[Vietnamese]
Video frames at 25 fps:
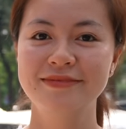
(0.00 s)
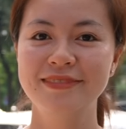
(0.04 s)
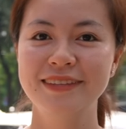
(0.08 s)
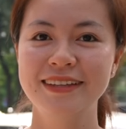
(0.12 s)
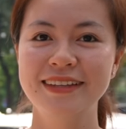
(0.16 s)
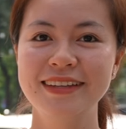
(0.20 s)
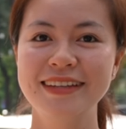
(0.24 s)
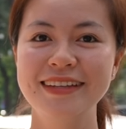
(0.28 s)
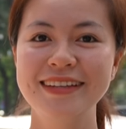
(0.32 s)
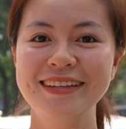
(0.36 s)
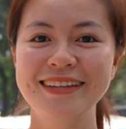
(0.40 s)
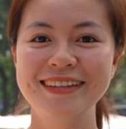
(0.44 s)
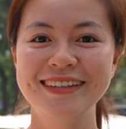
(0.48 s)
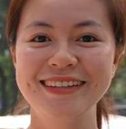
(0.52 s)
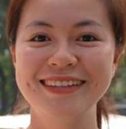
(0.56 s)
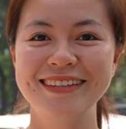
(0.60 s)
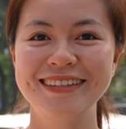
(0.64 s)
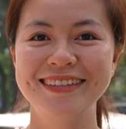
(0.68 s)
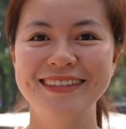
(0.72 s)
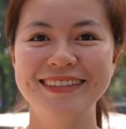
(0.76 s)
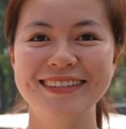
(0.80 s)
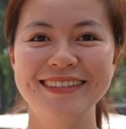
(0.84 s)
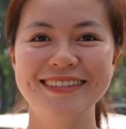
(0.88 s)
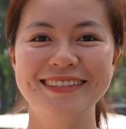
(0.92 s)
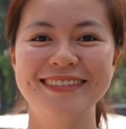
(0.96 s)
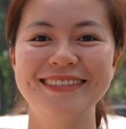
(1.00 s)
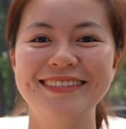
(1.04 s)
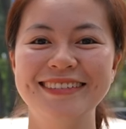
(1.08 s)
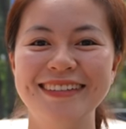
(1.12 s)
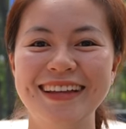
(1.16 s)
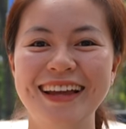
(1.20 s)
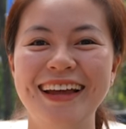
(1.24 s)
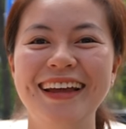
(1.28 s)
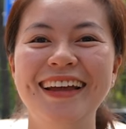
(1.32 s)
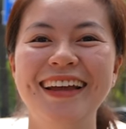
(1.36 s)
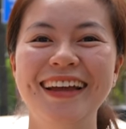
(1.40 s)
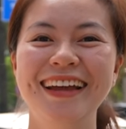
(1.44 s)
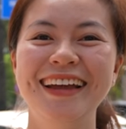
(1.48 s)
được
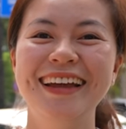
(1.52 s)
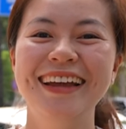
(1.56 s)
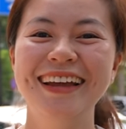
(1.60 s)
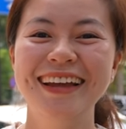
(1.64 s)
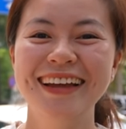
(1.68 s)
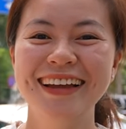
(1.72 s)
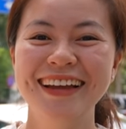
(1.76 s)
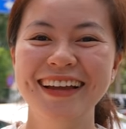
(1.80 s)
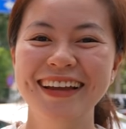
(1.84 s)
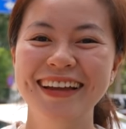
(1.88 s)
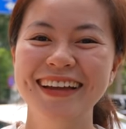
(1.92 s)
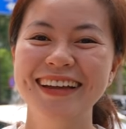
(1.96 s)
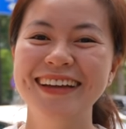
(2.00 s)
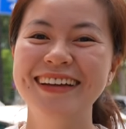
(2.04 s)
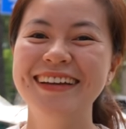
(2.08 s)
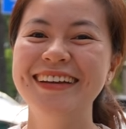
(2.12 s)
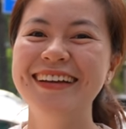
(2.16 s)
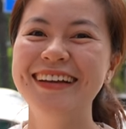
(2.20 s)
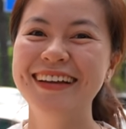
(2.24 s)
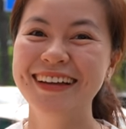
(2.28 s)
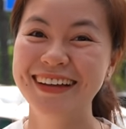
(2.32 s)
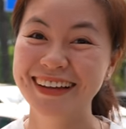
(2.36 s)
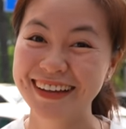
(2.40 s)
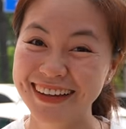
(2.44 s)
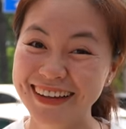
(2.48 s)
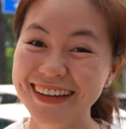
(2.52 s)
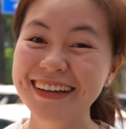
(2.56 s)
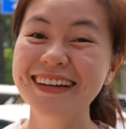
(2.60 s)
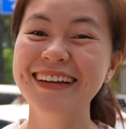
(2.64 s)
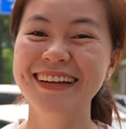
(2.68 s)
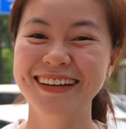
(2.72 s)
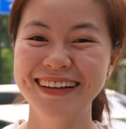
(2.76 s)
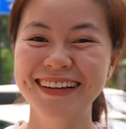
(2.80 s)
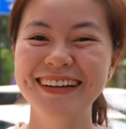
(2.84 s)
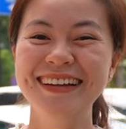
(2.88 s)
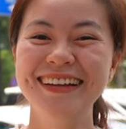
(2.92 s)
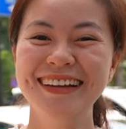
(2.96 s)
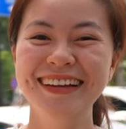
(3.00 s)
quay trên chính chiếc máy
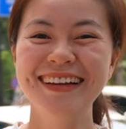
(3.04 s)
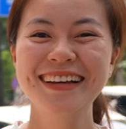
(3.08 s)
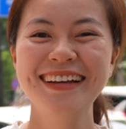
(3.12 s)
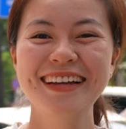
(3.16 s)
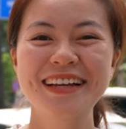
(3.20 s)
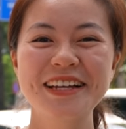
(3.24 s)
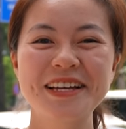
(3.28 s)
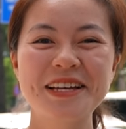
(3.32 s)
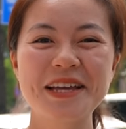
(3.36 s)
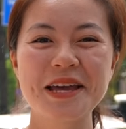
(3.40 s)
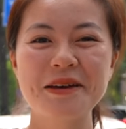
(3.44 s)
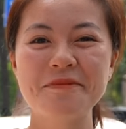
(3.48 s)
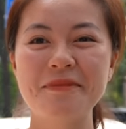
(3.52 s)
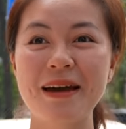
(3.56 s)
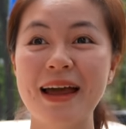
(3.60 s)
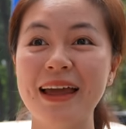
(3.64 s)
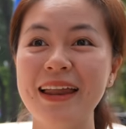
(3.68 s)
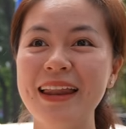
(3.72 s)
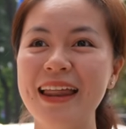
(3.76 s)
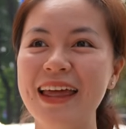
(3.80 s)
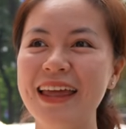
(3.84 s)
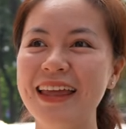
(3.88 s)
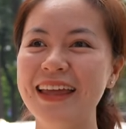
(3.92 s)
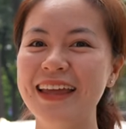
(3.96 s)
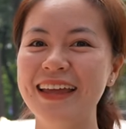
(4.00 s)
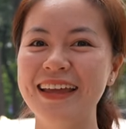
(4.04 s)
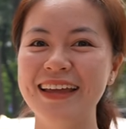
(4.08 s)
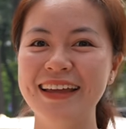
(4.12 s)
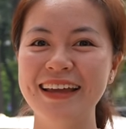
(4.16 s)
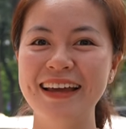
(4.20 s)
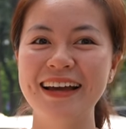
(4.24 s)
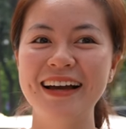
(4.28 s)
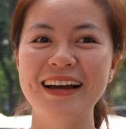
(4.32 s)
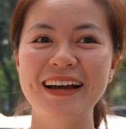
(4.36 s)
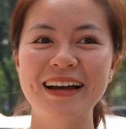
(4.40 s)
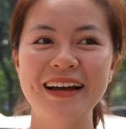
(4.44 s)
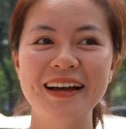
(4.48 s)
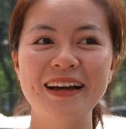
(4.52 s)
của mình. Cái máy này thì
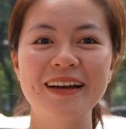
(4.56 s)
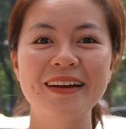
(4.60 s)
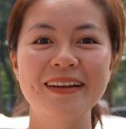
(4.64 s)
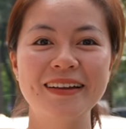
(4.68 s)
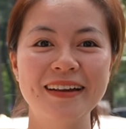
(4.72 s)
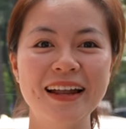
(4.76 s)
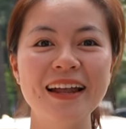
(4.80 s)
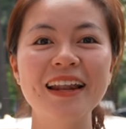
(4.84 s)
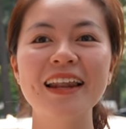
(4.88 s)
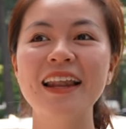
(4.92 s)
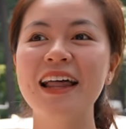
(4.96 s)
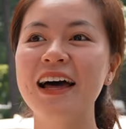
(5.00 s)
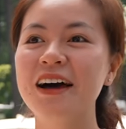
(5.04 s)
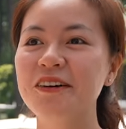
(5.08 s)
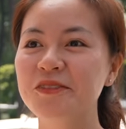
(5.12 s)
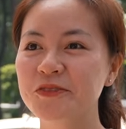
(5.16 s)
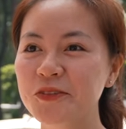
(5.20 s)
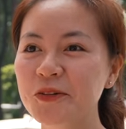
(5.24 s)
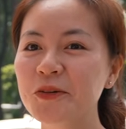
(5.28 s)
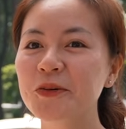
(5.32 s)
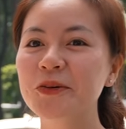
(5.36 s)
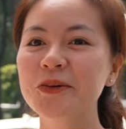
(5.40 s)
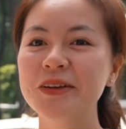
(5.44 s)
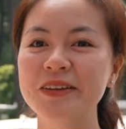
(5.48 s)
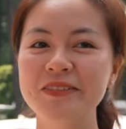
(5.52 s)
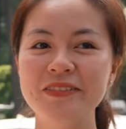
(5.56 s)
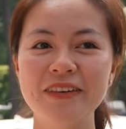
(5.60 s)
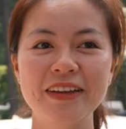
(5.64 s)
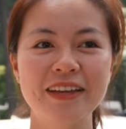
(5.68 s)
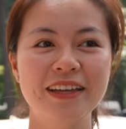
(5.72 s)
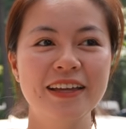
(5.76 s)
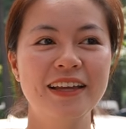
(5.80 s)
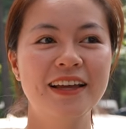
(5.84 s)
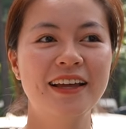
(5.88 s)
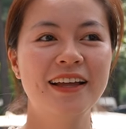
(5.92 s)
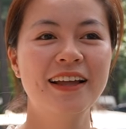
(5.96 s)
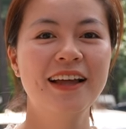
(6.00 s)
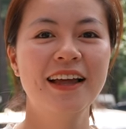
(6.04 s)
rất là vui
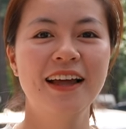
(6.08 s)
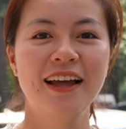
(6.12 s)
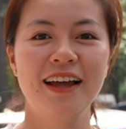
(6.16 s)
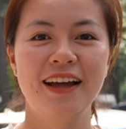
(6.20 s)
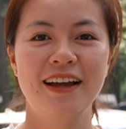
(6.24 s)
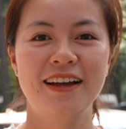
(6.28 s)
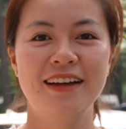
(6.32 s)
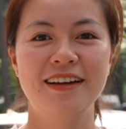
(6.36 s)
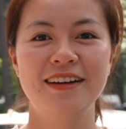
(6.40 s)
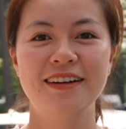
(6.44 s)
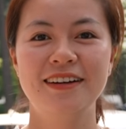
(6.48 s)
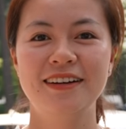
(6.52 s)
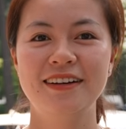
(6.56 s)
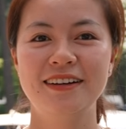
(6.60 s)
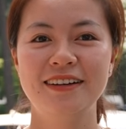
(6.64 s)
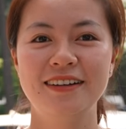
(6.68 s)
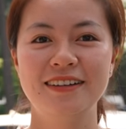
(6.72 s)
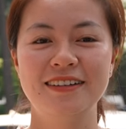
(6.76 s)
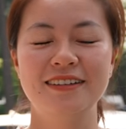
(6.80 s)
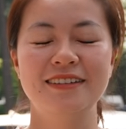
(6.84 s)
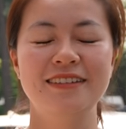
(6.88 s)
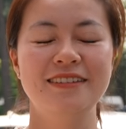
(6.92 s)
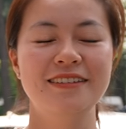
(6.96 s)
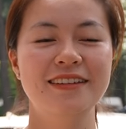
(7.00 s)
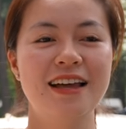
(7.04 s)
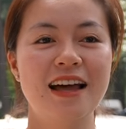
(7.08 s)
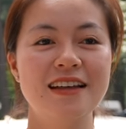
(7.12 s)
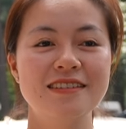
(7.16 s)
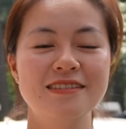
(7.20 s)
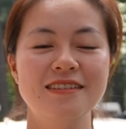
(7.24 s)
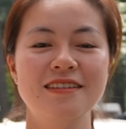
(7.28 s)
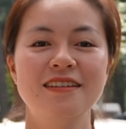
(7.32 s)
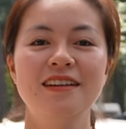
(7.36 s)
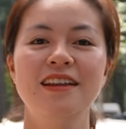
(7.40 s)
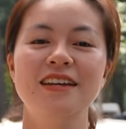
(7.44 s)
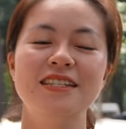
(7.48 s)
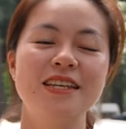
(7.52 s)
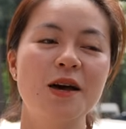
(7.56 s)
vì thật
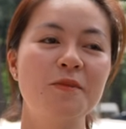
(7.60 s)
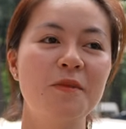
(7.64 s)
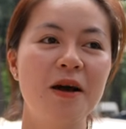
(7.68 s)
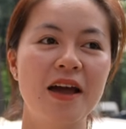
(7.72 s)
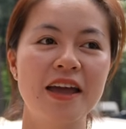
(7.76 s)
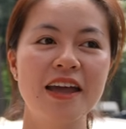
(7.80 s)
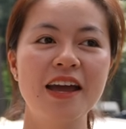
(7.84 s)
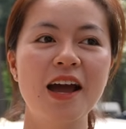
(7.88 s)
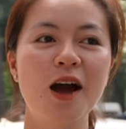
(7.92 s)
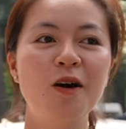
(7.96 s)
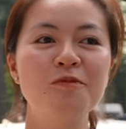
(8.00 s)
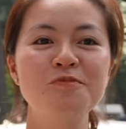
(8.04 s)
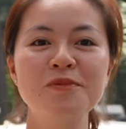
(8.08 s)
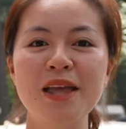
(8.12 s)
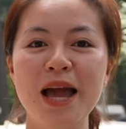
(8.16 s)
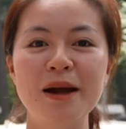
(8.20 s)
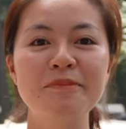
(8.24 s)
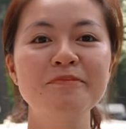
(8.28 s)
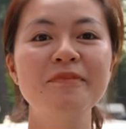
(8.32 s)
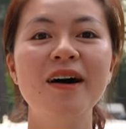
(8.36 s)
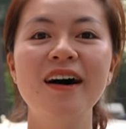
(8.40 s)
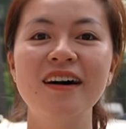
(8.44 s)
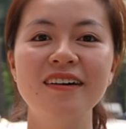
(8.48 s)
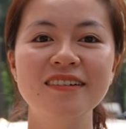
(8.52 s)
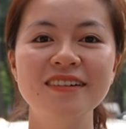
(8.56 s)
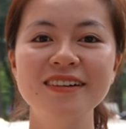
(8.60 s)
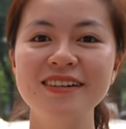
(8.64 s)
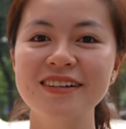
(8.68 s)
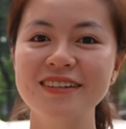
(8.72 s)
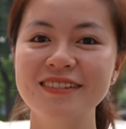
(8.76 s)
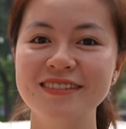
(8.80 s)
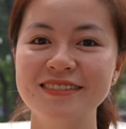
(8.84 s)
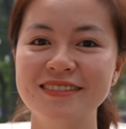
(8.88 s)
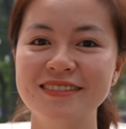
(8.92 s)
sự là Song Hỷ không dám mơ ước